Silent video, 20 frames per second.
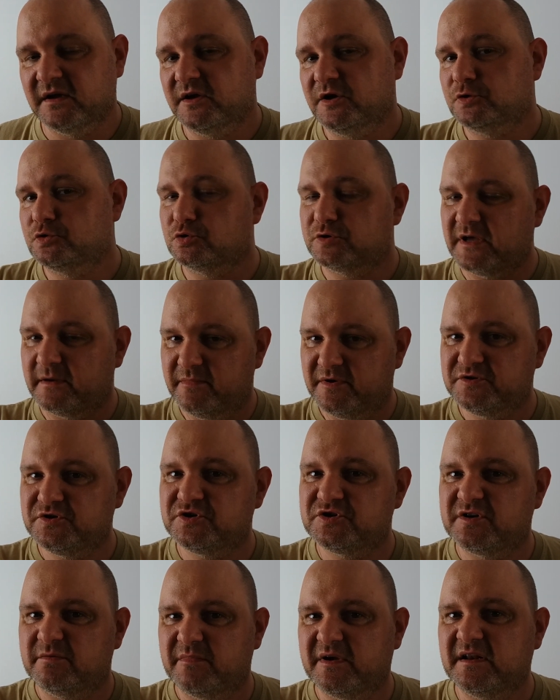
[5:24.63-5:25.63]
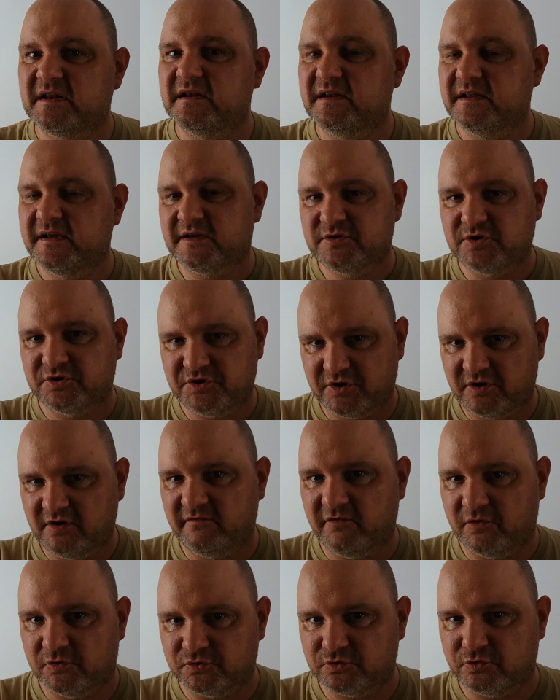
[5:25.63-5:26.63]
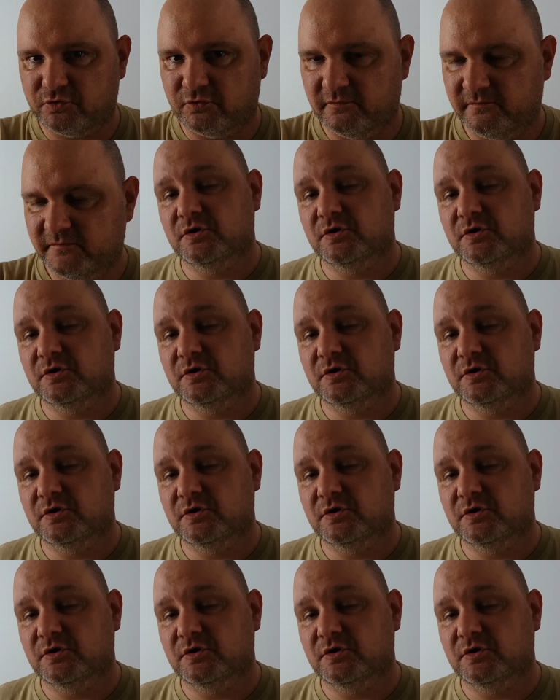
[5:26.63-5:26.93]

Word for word: I tutaj będziecie mieli link do tego wątku.